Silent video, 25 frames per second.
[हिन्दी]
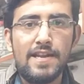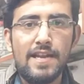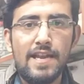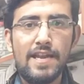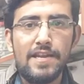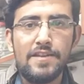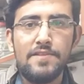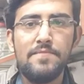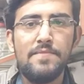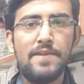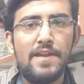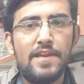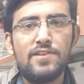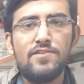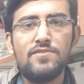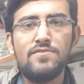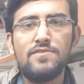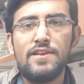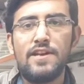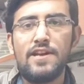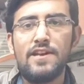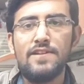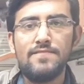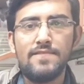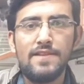है इसमें
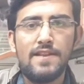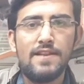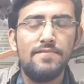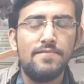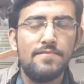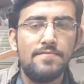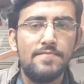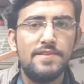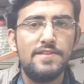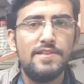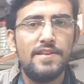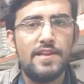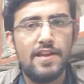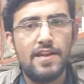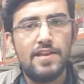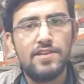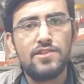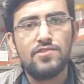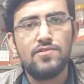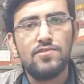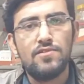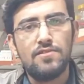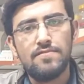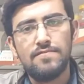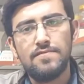160 वाला भी मिल जाएगा
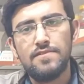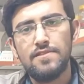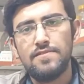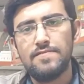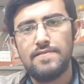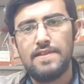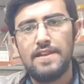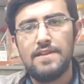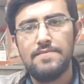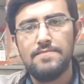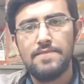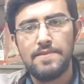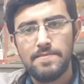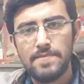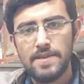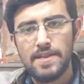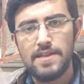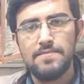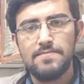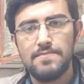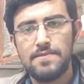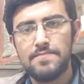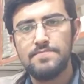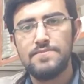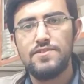100 वोल्ट वाला भी
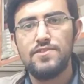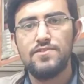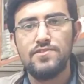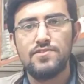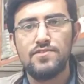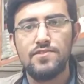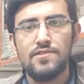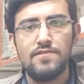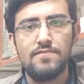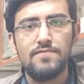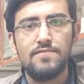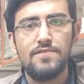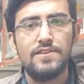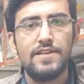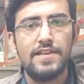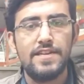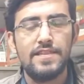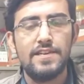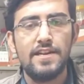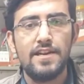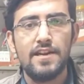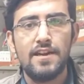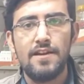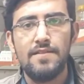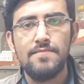मिनिमम जो 100 वोल्ट
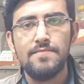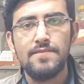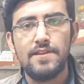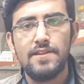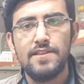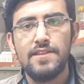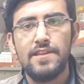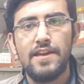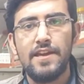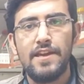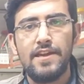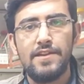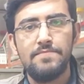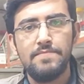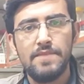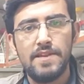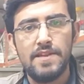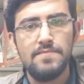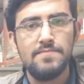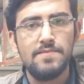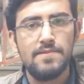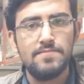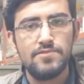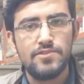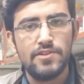का काम करता है
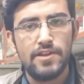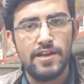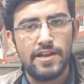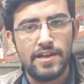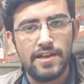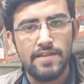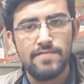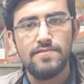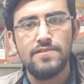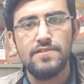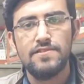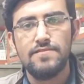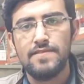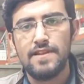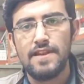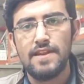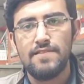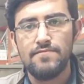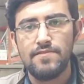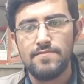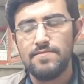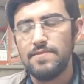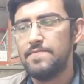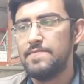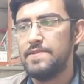मिनिमम जो 80 वोल्ट
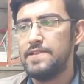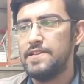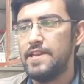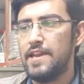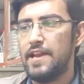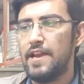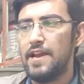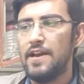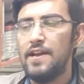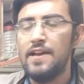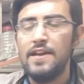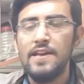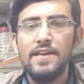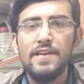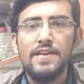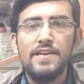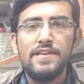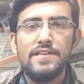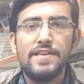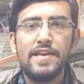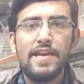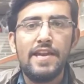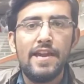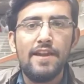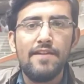वाला वो भी मिल जाएगा
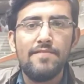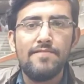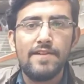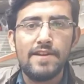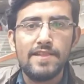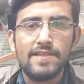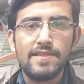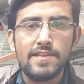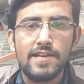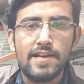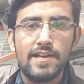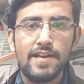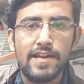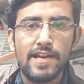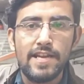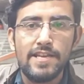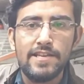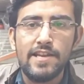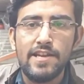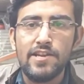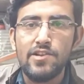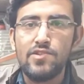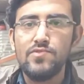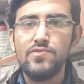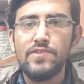ये है 130
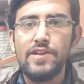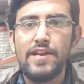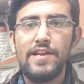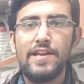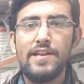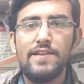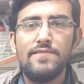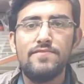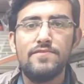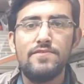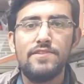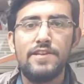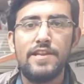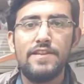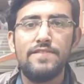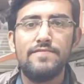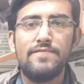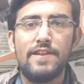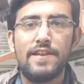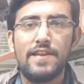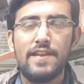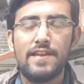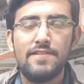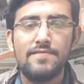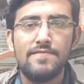से 280 वोल्टेज
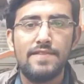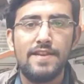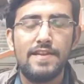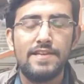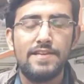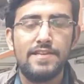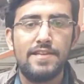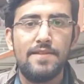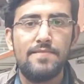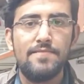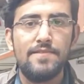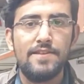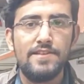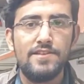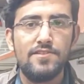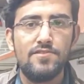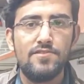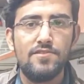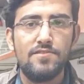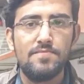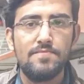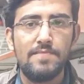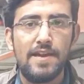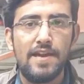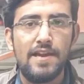वर्किंग वाला स्टेबलाइजर
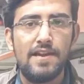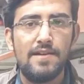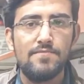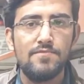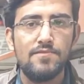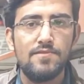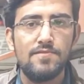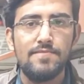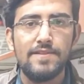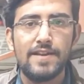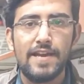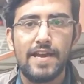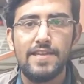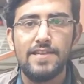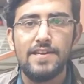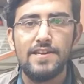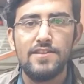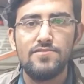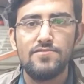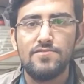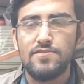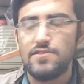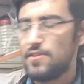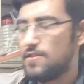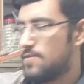और मैं आपको बकायदा
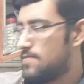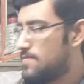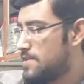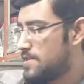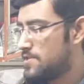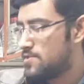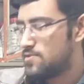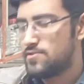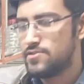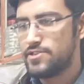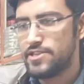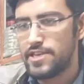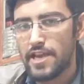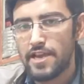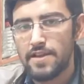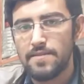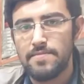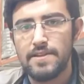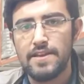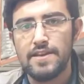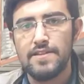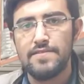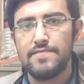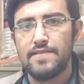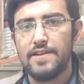तौर के ऊपर इसको चेक
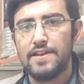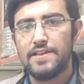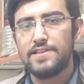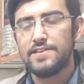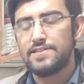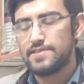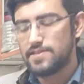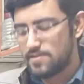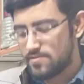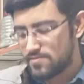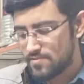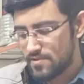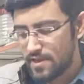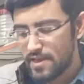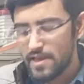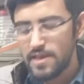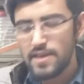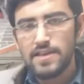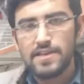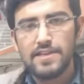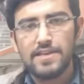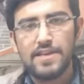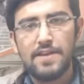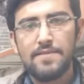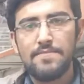भी करवा सकता हूँ
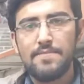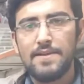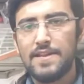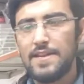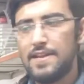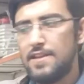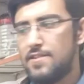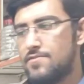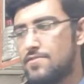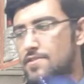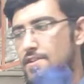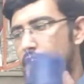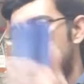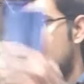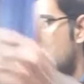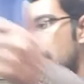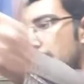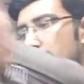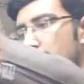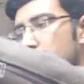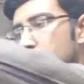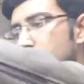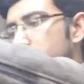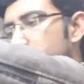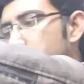ये मैंने लोड
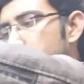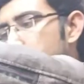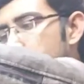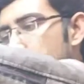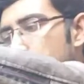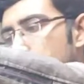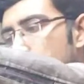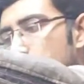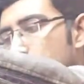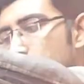लगाया हुआ है जी